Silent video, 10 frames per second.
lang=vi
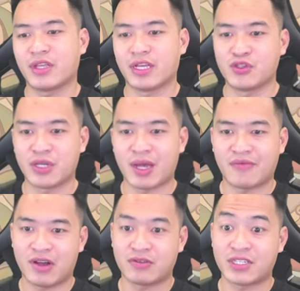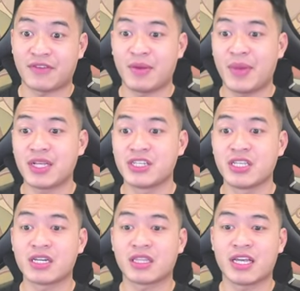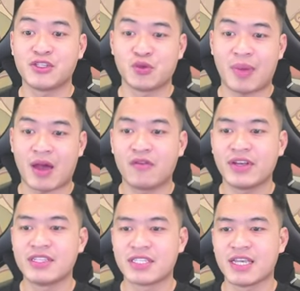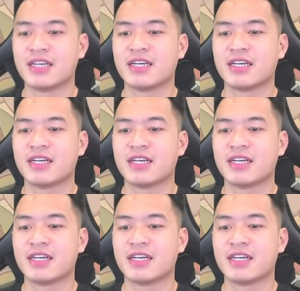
thể truy cập vào trang fanpage chính thức của Tây Du Béo vê en giê.